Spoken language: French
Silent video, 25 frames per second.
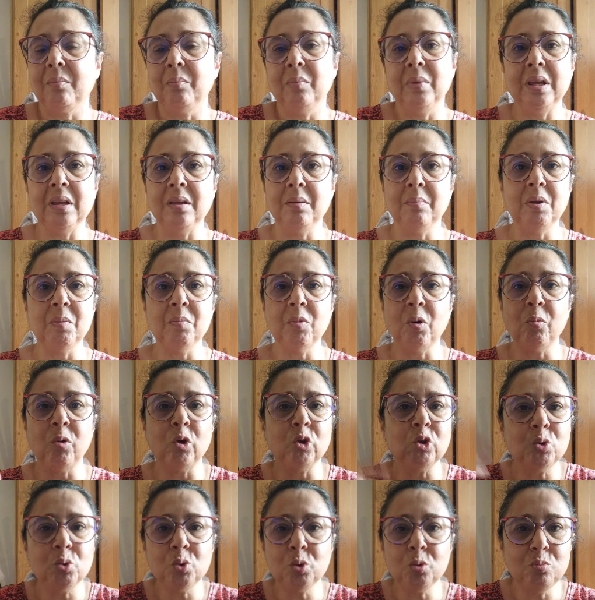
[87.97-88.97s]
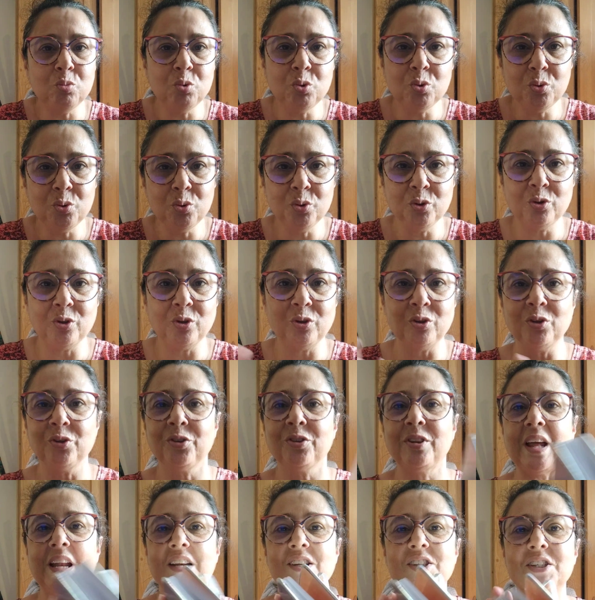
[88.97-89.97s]
mes, moments de coups de blouse de
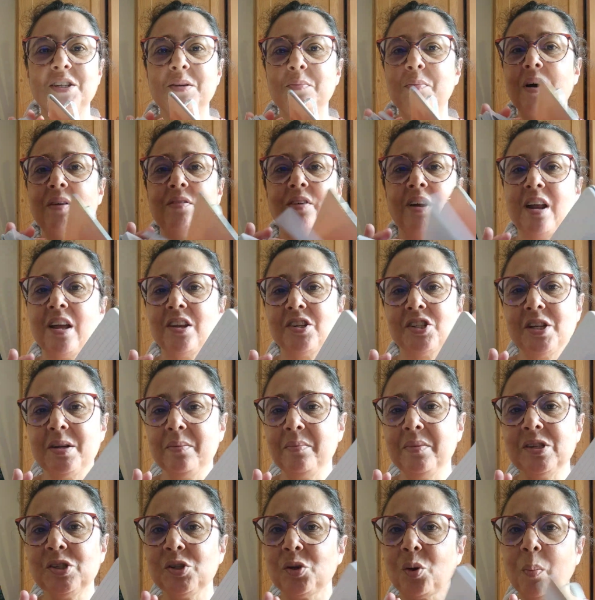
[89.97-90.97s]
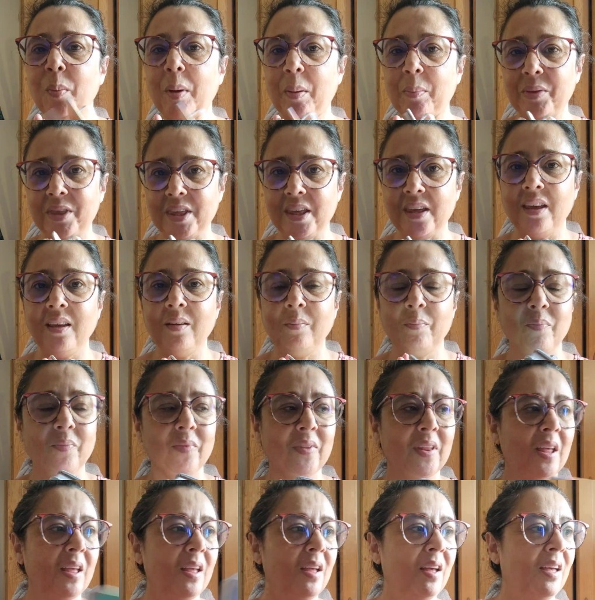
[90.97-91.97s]
nostalgie, bah voilà, je les mets sur papier.
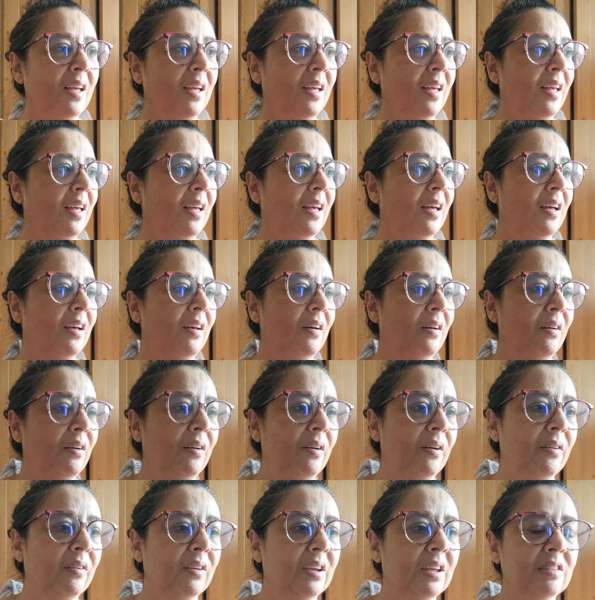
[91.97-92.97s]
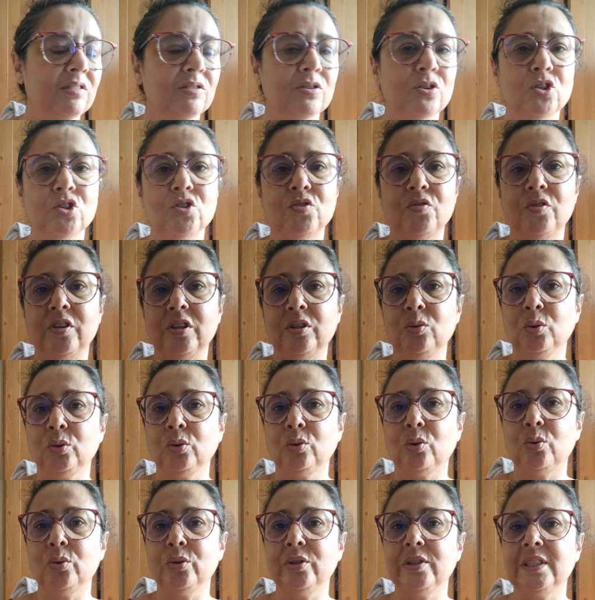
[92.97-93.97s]
Euh, qu'est-ce que je fais
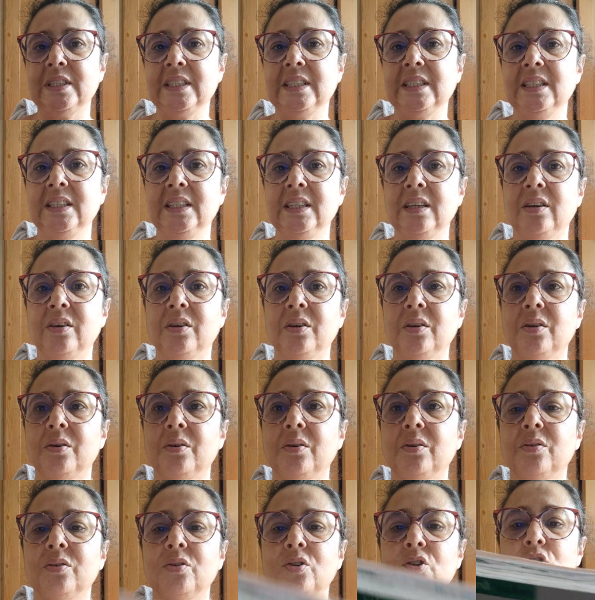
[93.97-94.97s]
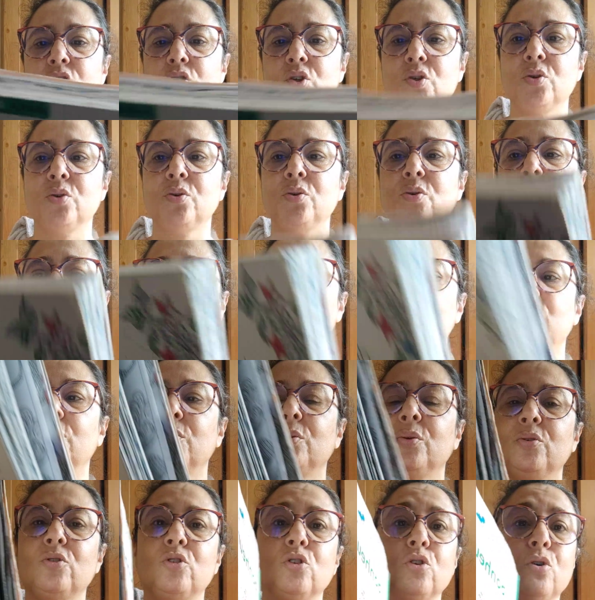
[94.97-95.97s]
d'autre aussi euh, je,